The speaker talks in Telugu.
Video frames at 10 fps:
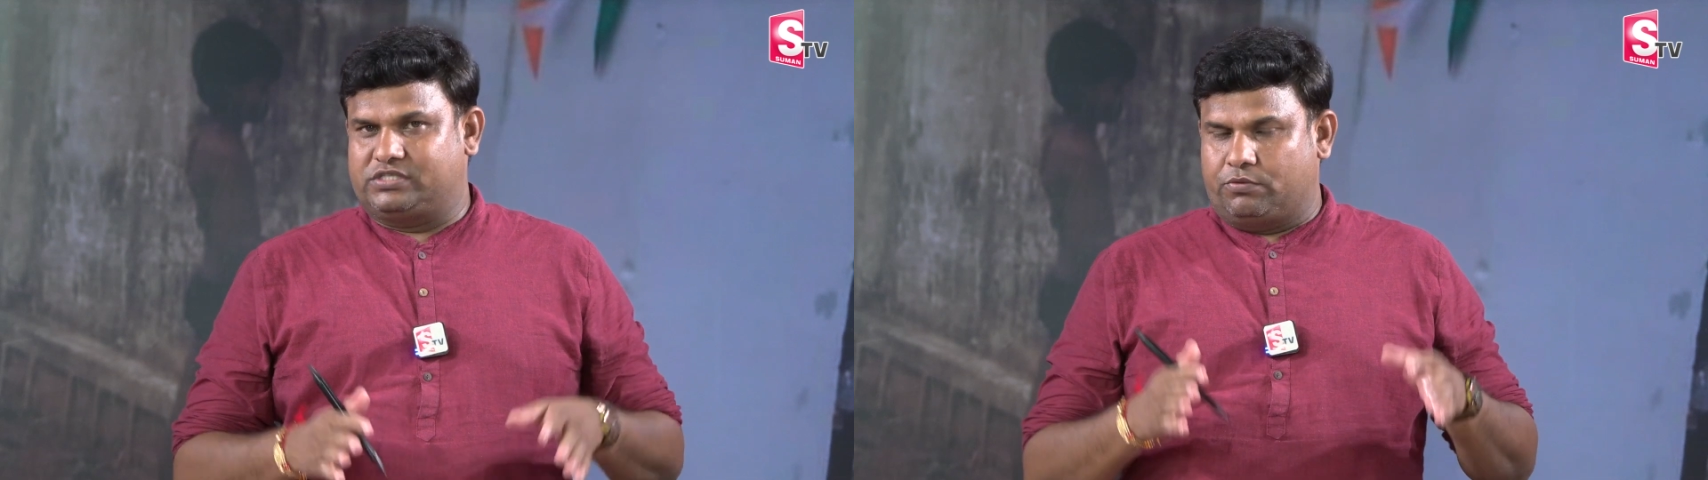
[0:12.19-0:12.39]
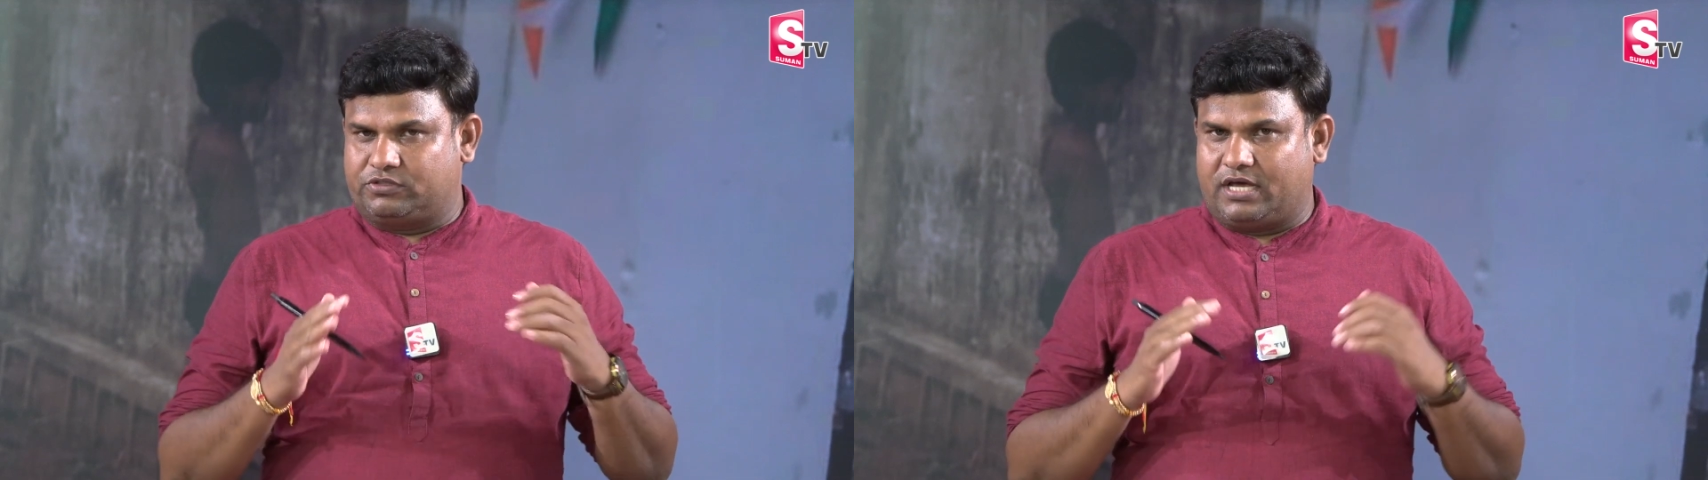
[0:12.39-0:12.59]

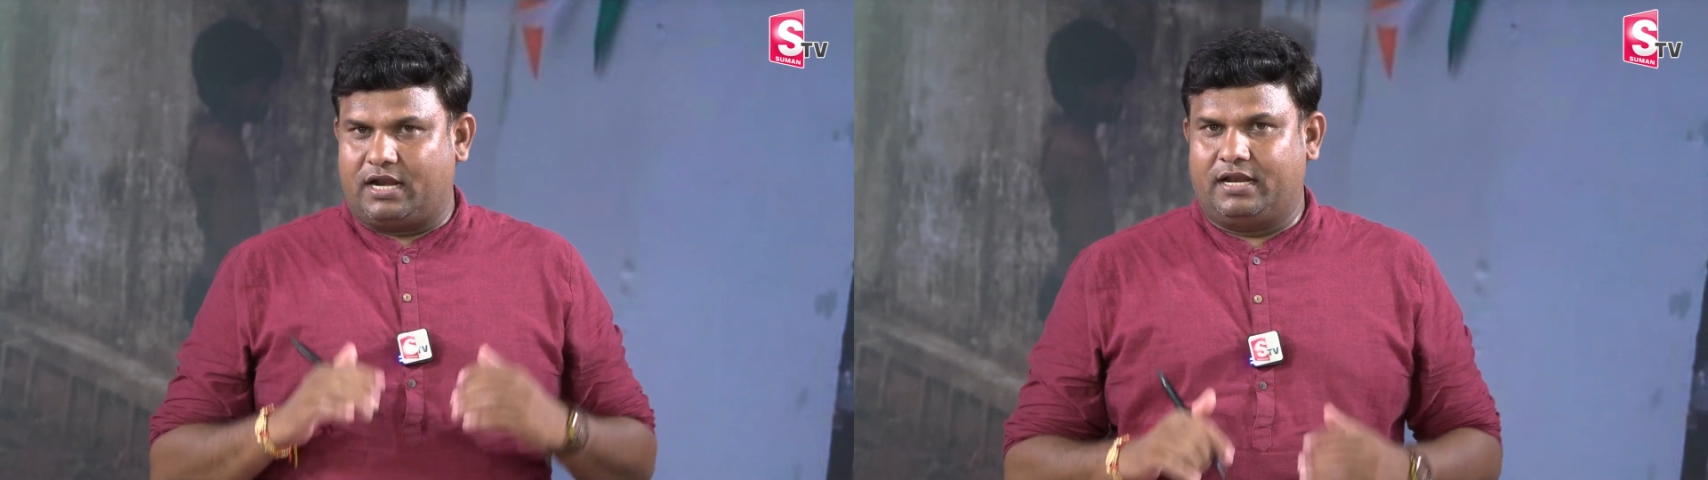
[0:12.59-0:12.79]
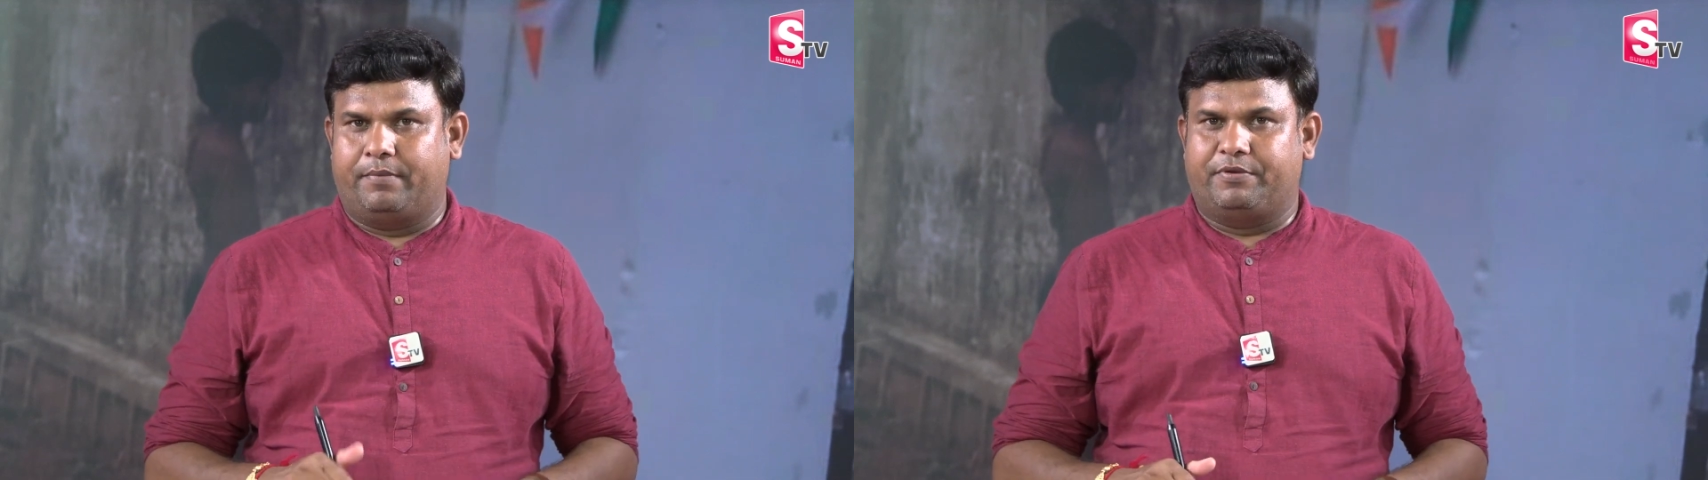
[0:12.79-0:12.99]

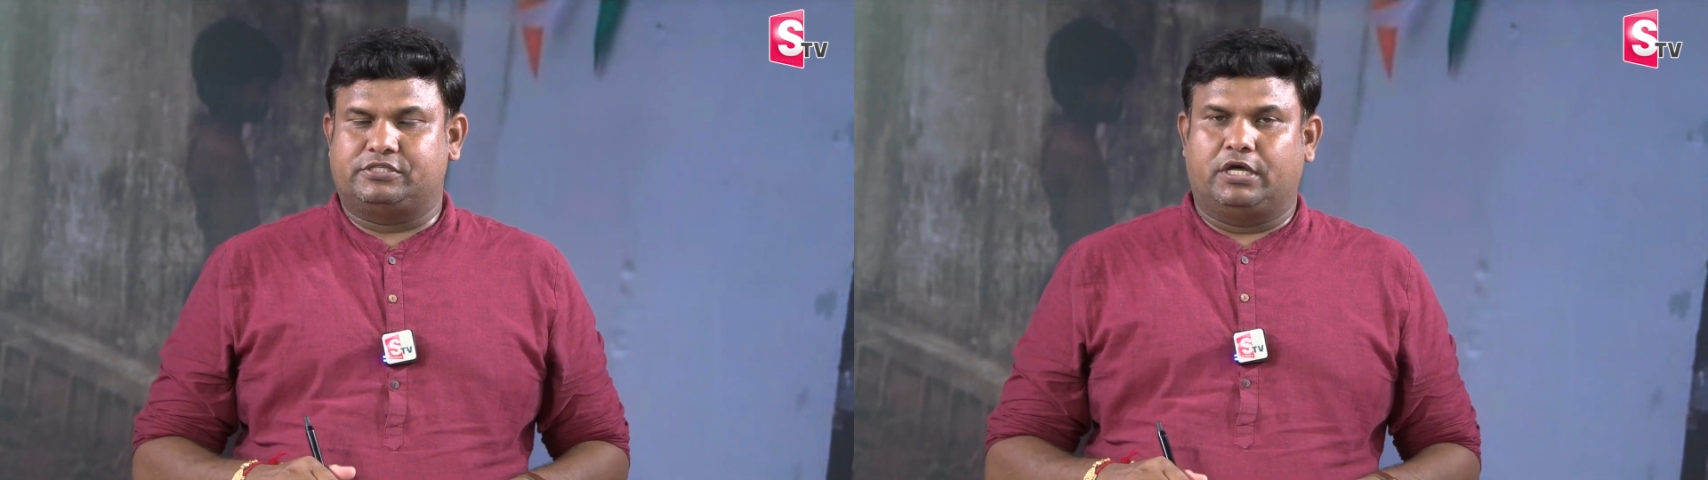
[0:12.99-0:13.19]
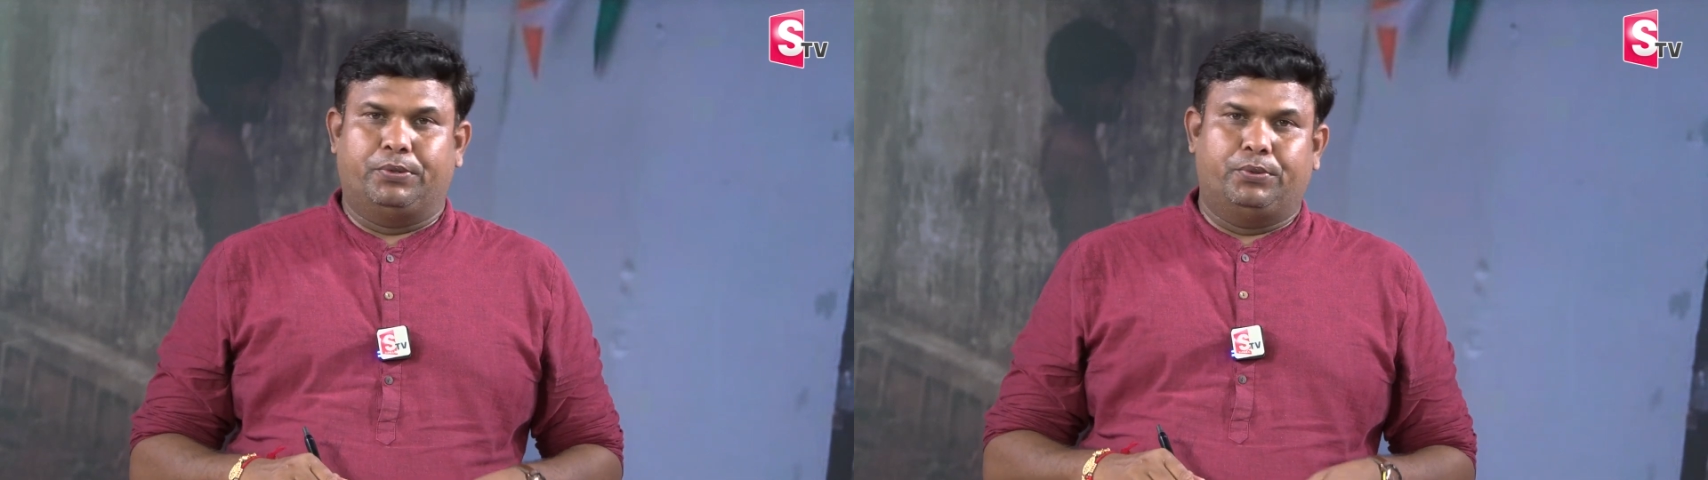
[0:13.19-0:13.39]
సంస్కారం
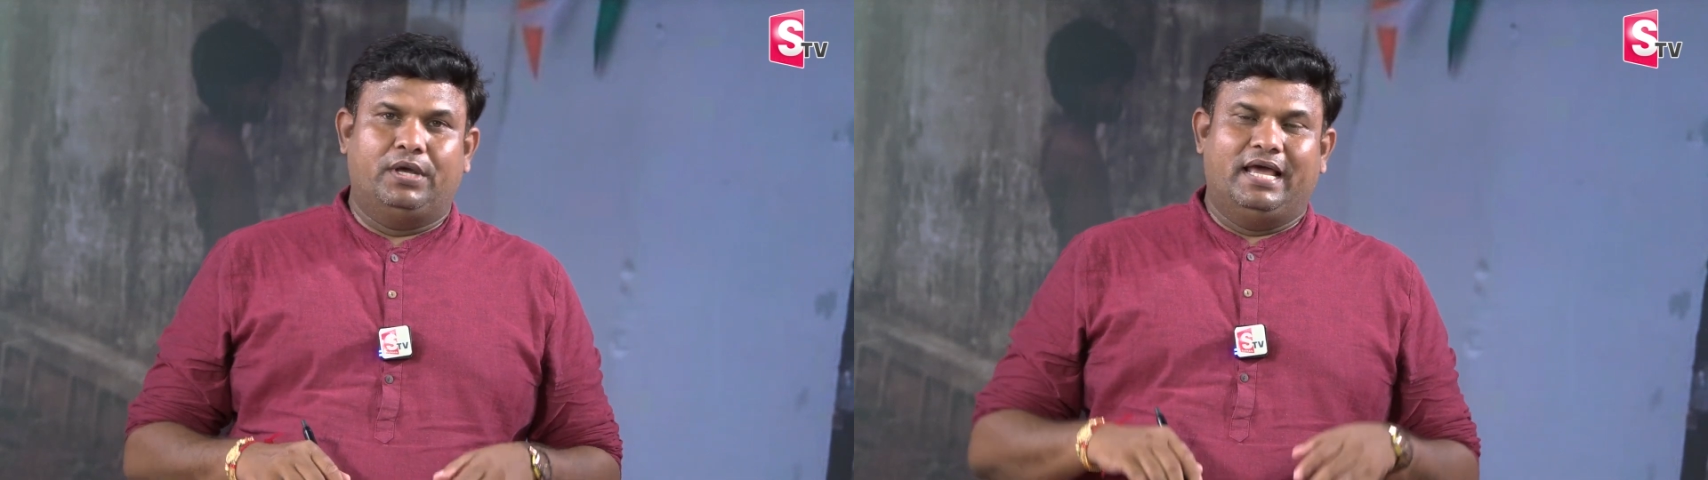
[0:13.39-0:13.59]
నేర్పిస్తాడు